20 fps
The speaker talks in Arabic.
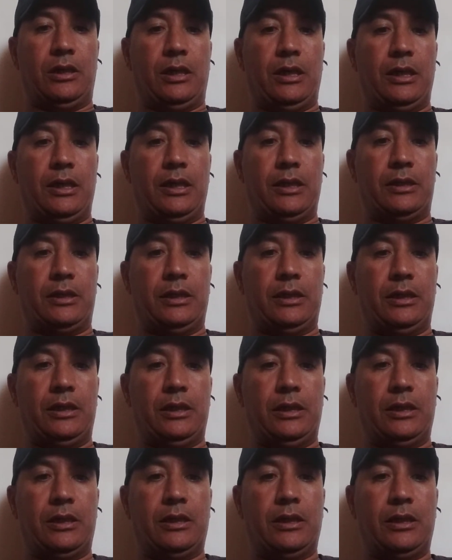
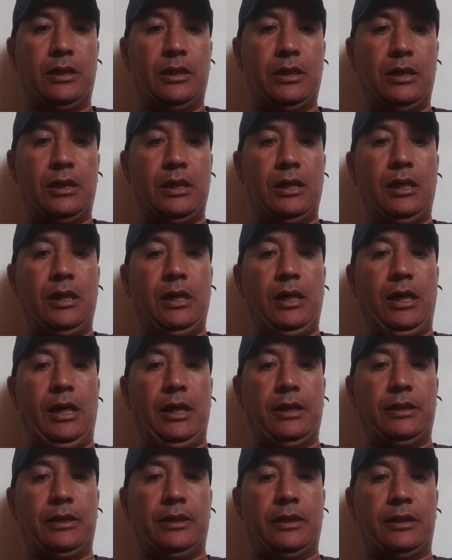التي
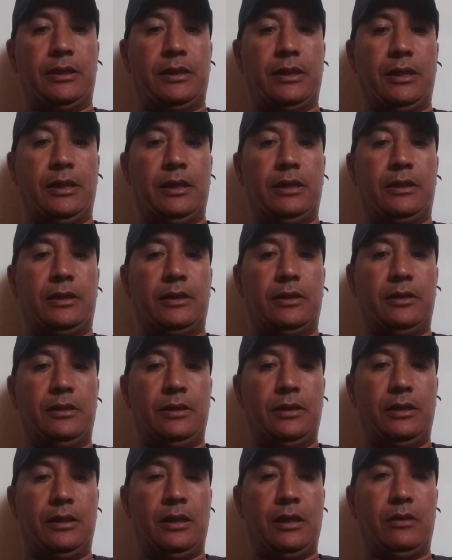حدثت سنة
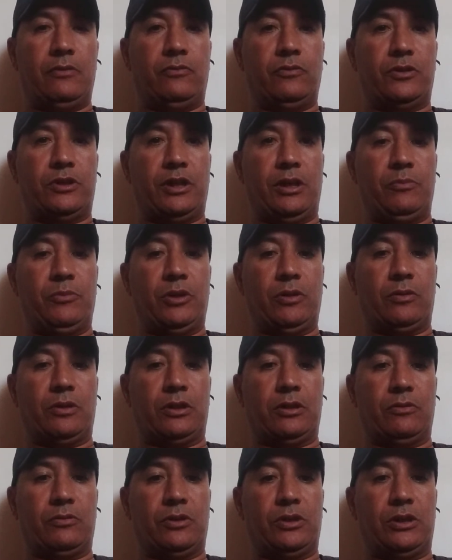
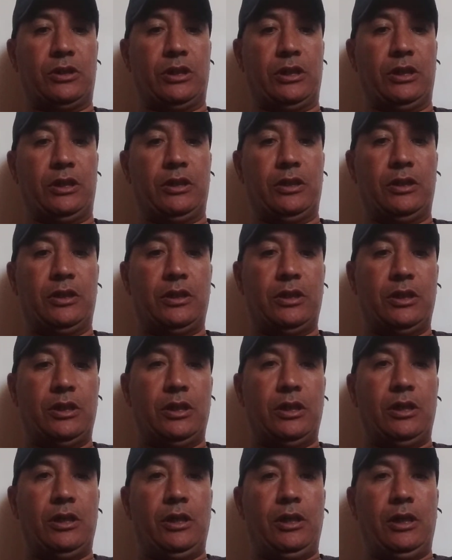1963
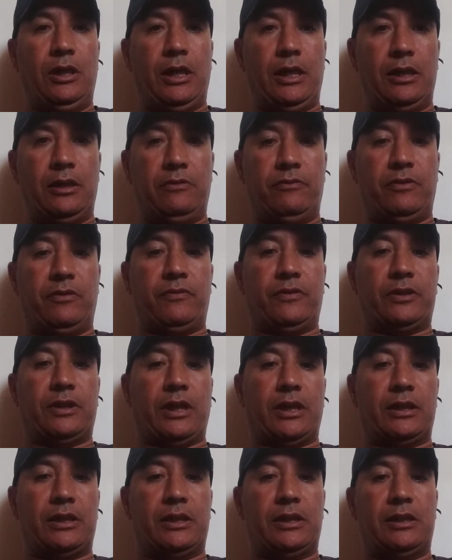أي في
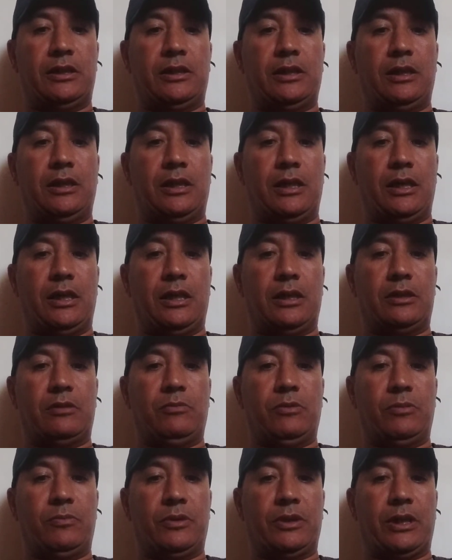فترة الستينات
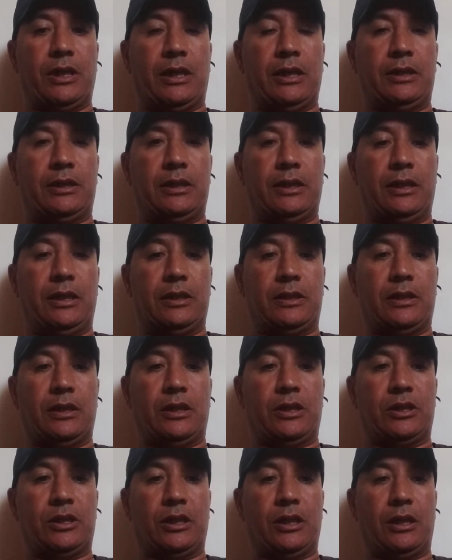من منطقة تيليت إلى
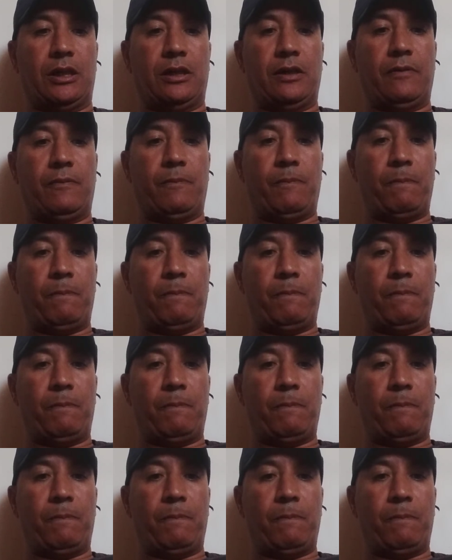الشرق